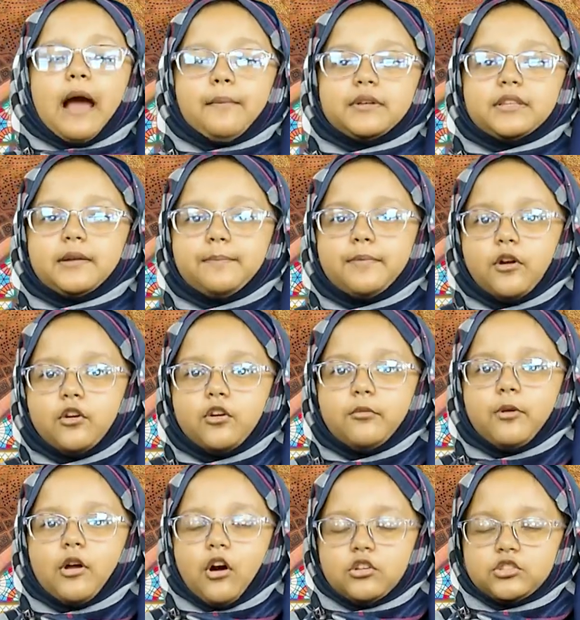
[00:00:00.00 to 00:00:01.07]
আমাদের প্রিয়
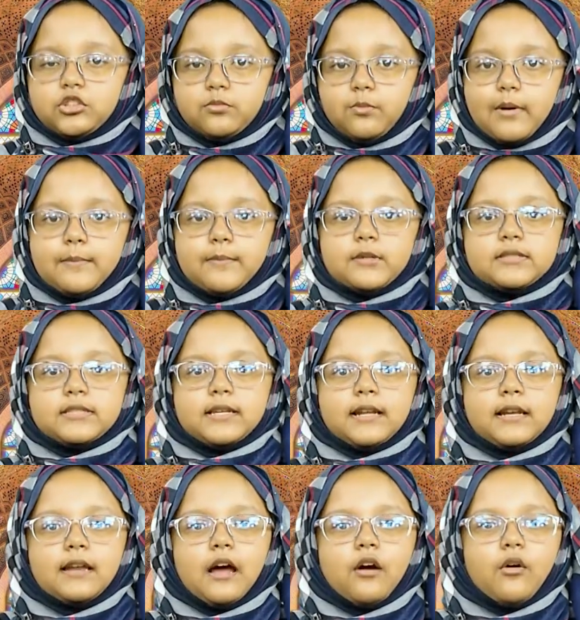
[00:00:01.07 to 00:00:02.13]
নবী হজরত মোহাম্মদ
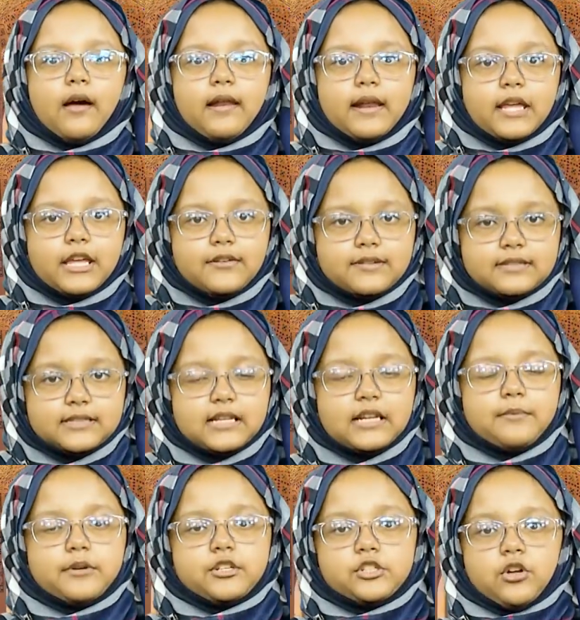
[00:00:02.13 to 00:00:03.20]
সাল্লাহ আলহি
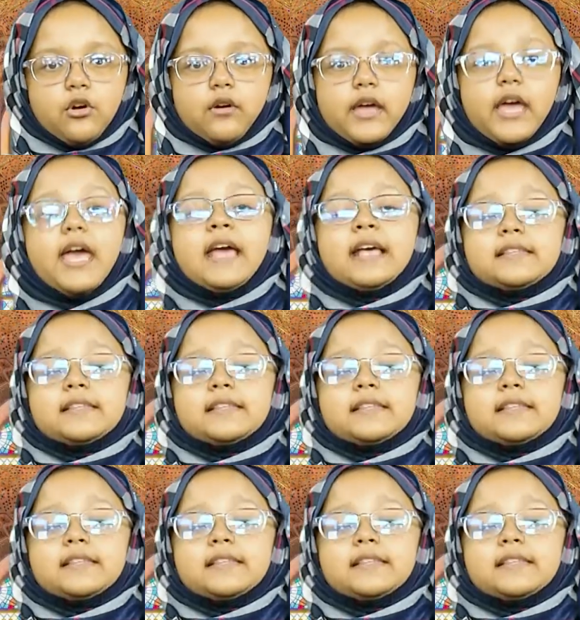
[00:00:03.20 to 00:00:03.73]
ওয়াসাল্লামের সঙ্গে